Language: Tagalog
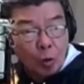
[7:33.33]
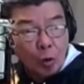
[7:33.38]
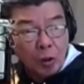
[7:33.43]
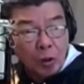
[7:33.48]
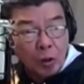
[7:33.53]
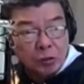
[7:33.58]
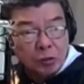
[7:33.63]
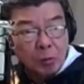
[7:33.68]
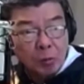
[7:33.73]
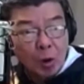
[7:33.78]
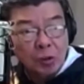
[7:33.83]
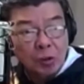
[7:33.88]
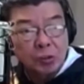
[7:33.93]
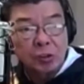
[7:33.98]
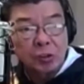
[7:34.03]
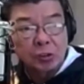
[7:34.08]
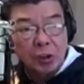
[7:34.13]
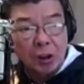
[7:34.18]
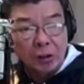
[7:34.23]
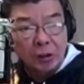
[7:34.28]
ng California
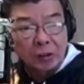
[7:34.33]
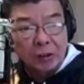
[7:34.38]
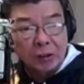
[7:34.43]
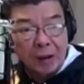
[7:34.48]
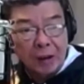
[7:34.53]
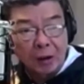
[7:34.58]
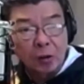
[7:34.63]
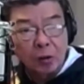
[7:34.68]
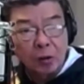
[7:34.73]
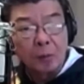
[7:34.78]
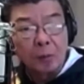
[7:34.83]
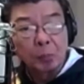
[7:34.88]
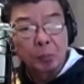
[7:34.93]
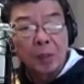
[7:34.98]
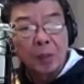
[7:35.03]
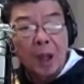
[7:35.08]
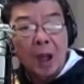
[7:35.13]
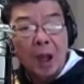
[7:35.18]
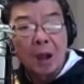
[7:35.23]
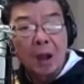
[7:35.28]
simula sa San
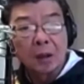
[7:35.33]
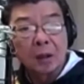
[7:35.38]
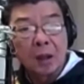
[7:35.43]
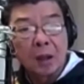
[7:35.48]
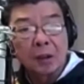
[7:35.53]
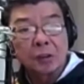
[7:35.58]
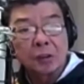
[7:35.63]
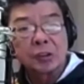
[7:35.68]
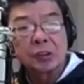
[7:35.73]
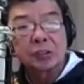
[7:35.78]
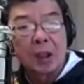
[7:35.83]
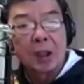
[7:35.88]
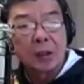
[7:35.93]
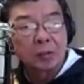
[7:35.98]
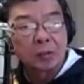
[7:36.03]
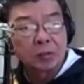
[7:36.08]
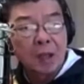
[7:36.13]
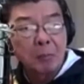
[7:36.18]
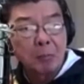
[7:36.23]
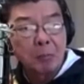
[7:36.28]
Diego hanggang
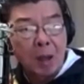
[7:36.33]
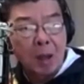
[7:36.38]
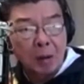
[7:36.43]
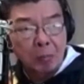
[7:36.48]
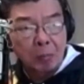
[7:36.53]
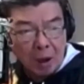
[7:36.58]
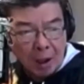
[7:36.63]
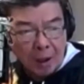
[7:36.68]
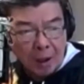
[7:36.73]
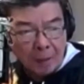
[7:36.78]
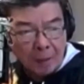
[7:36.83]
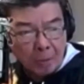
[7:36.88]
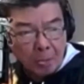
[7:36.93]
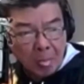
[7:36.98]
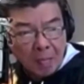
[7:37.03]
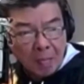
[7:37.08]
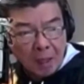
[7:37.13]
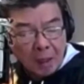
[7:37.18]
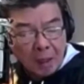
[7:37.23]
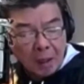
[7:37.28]
sa Santa
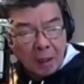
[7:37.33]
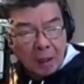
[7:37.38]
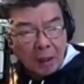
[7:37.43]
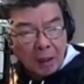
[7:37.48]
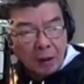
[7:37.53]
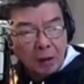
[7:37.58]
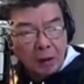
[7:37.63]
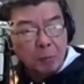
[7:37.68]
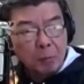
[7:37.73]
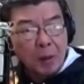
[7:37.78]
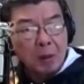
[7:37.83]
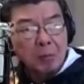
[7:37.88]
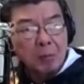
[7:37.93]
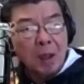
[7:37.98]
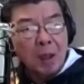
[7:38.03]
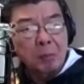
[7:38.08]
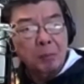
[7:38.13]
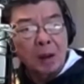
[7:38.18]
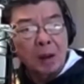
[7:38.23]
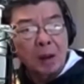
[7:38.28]
Barbara.
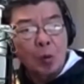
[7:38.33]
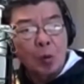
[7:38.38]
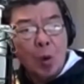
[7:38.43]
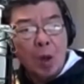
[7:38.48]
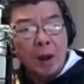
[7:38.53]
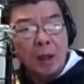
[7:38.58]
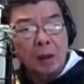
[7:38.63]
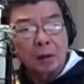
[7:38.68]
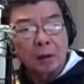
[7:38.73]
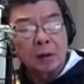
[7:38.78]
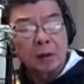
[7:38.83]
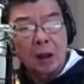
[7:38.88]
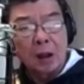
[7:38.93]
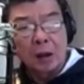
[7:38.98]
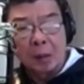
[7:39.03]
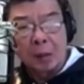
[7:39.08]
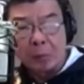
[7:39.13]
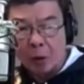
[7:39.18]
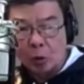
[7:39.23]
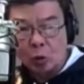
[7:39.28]
Hindi pa rin may
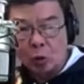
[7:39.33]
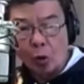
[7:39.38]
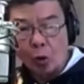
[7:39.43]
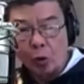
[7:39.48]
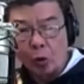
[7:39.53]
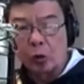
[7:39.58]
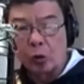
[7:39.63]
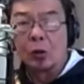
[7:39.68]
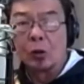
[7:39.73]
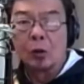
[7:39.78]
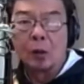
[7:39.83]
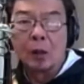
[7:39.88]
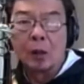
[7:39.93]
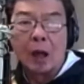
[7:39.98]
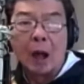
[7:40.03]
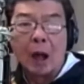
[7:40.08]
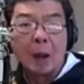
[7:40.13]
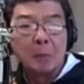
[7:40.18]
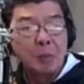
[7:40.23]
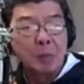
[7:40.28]
paliwanag ng
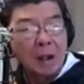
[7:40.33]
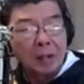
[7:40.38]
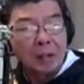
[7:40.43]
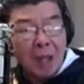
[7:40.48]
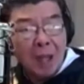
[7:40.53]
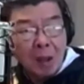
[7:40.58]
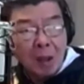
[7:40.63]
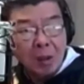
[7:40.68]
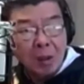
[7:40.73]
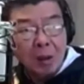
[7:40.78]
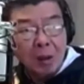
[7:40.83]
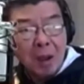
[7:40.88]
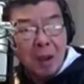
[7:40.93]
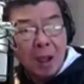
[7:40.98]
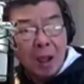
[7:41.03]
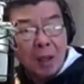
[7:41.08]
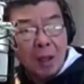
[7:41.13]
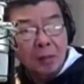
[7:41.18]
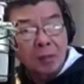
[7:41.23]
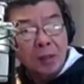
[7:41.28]
laboratorio ang
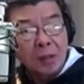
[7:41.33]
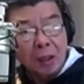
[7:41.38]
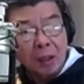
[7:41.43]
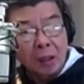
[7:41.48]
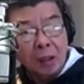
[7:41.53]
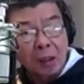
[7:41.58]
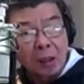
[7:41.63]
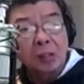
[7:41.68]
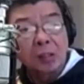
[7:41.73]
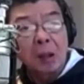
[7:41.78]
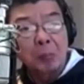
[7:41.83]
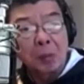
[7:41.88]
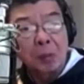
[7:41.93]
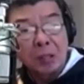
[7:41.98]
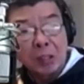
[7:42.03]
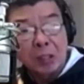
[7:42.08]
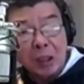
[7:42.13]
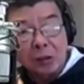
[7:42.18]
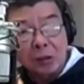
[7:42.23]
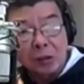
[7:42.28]
pagdami ng mga
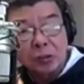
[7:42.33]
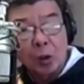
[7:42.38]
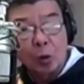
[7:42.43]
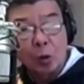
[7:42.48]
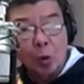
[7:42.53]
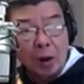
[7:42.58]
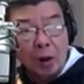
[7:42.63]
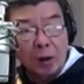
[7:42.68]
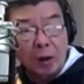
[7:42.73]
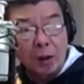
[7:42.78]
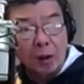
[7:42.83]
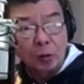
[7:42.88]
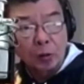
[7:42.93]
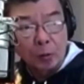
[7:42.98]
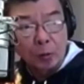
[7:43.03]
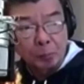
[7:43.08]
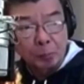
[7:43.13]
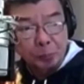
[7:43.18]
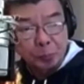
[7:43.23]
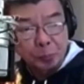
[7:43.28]
nakitang pating sa
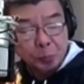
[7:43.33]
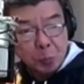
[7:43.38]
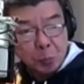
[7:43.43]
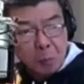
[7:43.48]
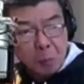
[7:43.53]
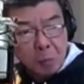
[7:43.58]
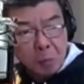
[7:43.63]
lugar na ito.